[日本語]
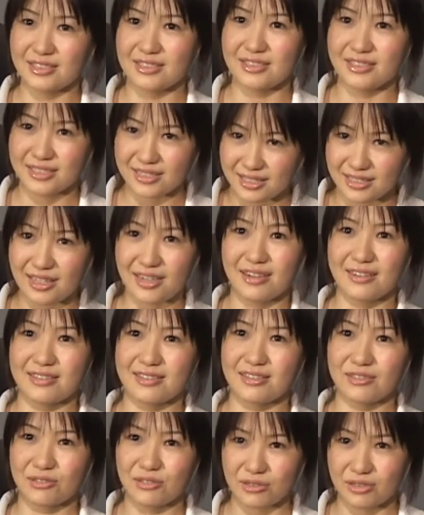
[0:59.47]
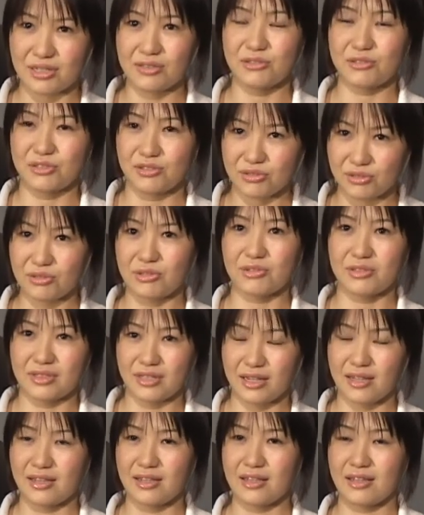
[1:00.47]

父がきっと彼女にとって